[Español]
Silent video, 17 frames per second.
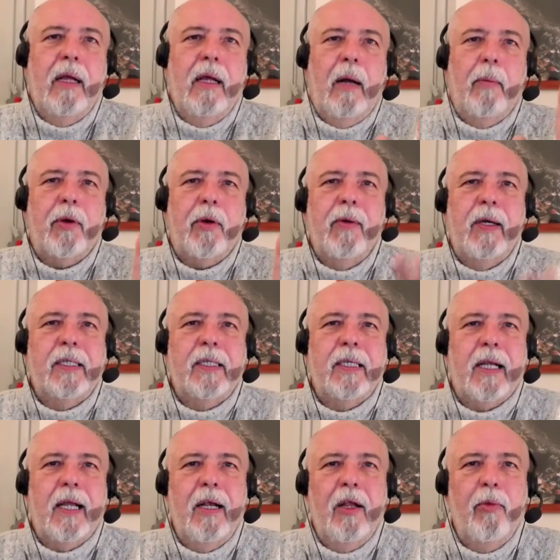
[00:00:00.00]

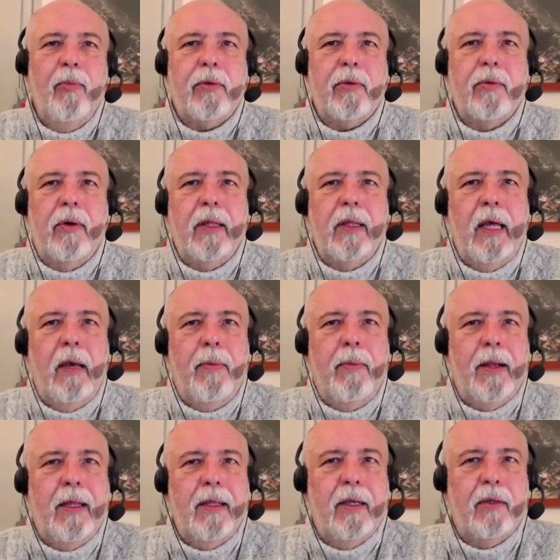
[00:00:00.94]
Aprovecharán la oportunidad
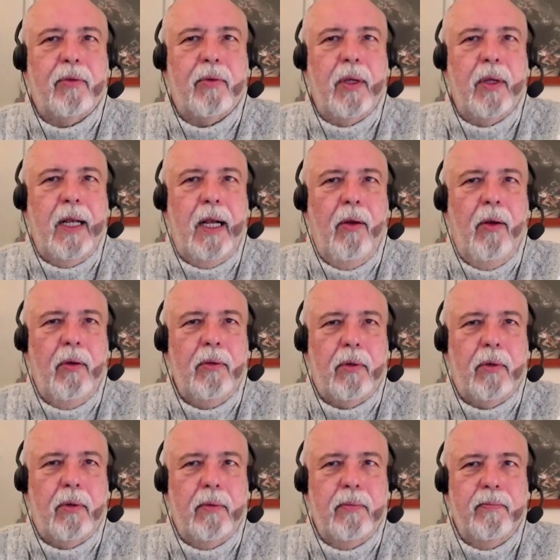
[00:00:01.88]
para destruir al
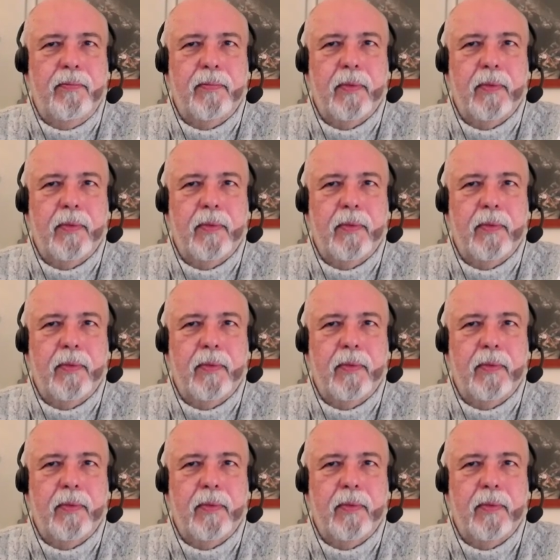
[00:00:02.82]
otro,